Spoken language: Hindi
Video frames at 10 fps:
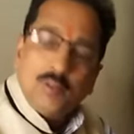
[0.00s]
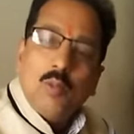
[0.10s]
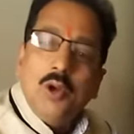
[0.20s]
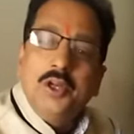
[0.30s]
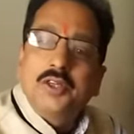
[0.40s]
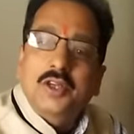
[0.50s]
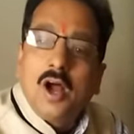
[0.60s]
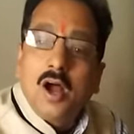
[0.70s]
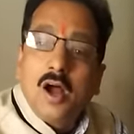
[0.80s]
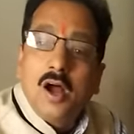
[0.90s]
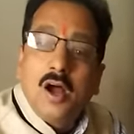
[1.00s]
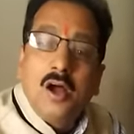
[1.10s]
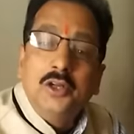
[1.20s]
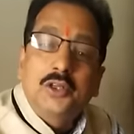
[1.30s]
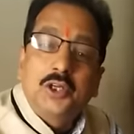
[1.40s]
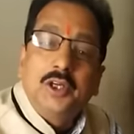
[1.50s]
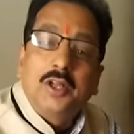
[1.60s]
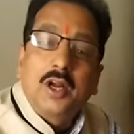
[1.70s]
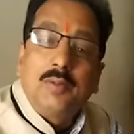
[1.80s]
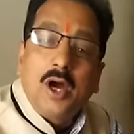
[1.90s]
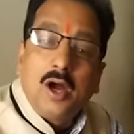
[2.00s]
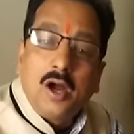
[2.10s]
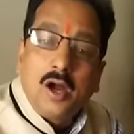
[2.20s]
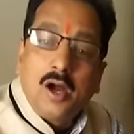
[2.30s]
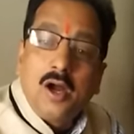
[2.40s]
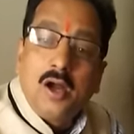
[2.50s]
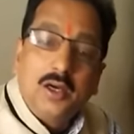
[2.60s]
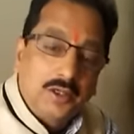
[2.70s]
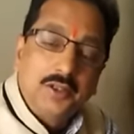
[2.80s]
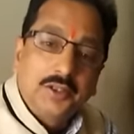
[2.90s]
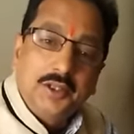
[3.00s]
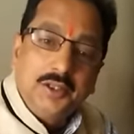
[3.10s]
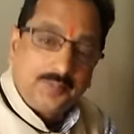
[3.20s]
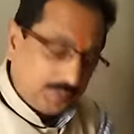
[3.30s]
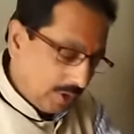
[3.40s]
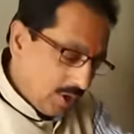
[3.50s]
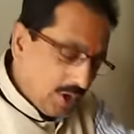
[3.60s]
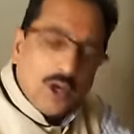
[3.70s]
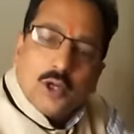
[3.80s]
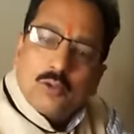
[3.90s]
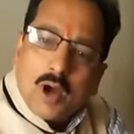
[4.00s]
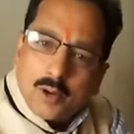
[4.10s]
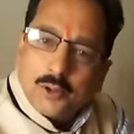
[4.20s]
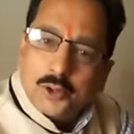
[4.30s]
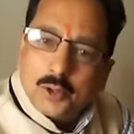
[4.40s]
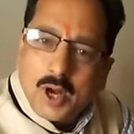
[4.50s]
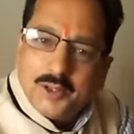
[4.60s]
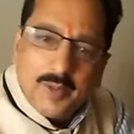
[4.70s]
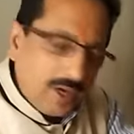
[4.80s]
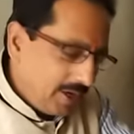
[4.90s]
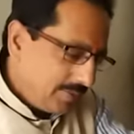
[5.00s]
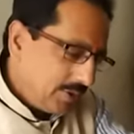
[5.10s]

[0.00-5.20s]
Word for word: बोलिए सांची दरबार की आओ दोस्तों आज मैं